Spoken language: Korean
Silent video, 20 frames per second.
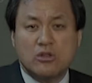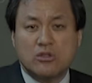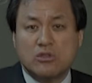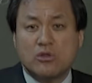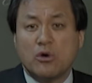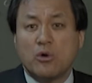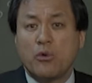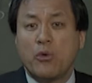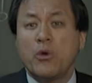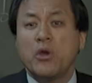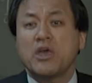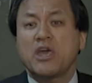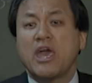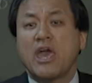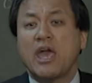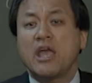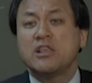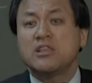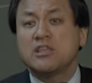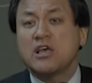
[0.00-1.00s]
너
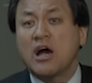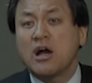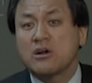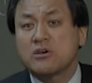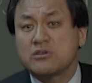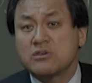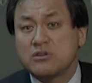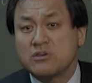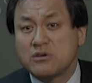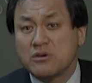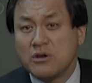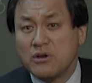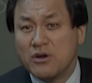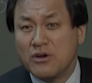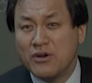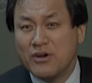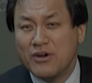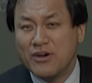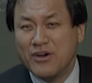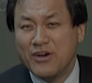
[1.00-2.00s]
회개했냐 그러는
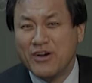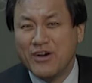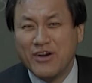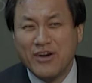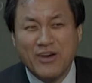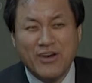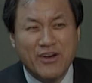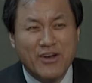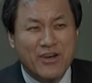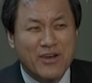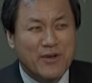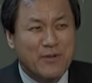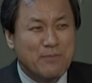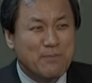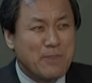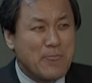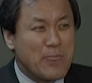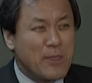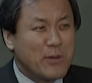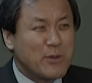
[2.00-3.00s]

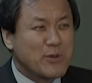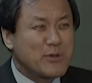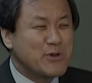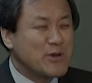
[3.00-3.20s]
거야.